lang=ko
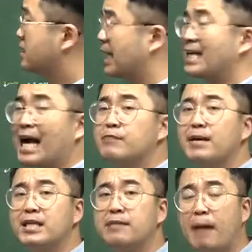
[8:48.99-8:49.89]
다
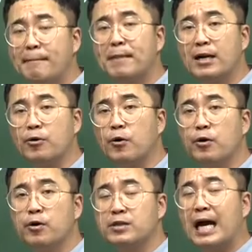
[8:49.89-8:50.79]
양반들의
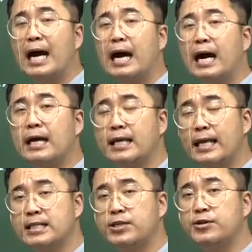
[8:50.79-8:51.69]
반발로 다 이게
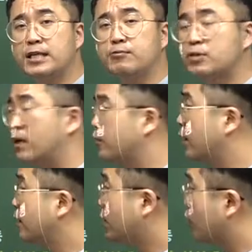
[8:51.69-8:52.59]
실현되지
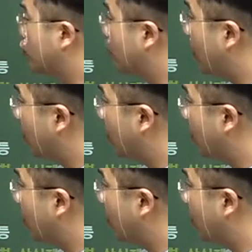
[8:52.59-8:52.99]
못하고요. 결국은 뭐